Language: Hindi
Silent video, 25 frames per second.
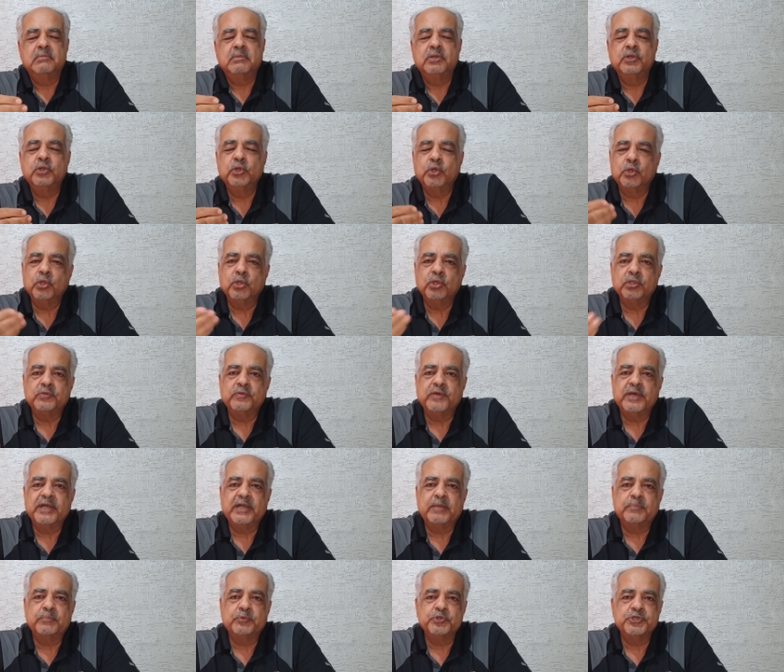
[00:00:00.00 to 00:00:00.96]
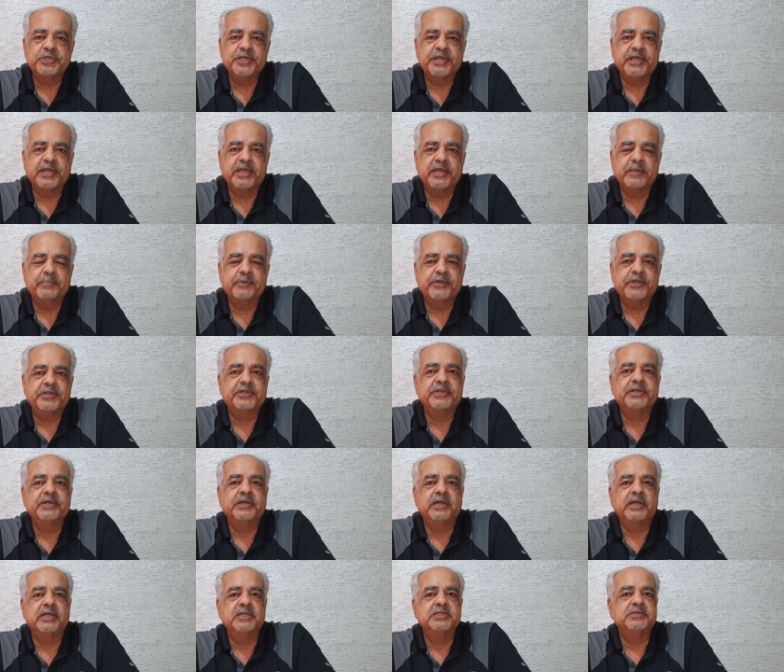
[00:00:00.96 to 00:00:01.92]
लोगों द्वारा पूछे गए
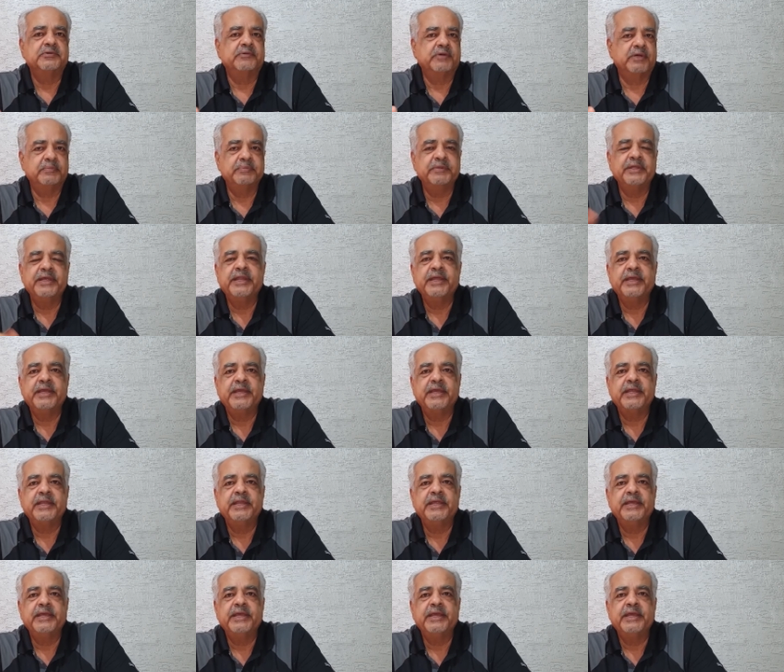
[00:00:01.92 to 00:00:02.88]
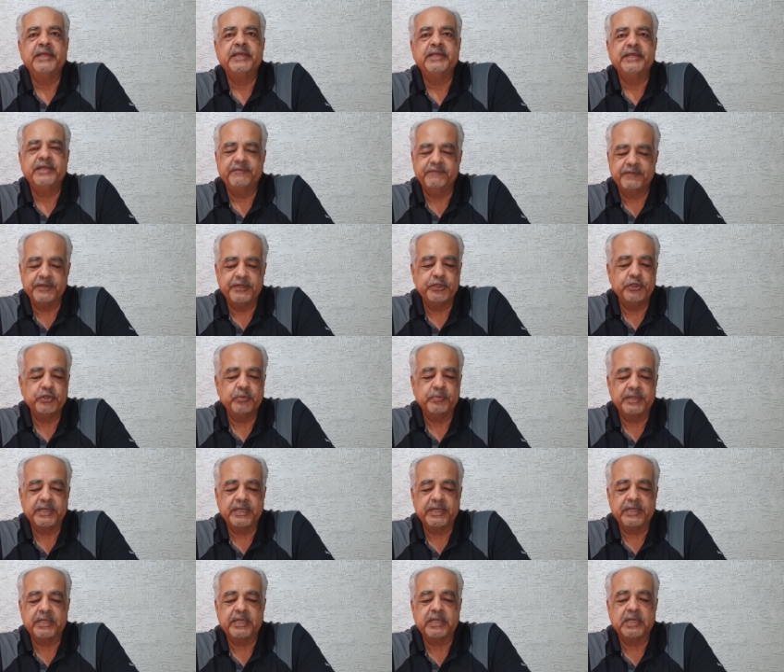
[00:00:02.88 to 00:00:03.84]
प्रश्न का जवाब देने के लिए ये वीडियो
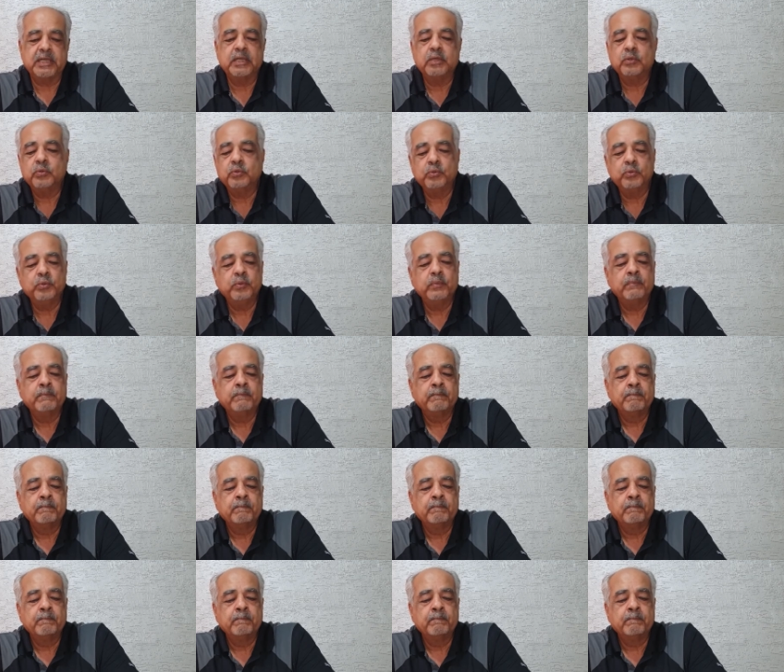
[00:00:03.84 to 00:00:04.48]
बना रहा हूँ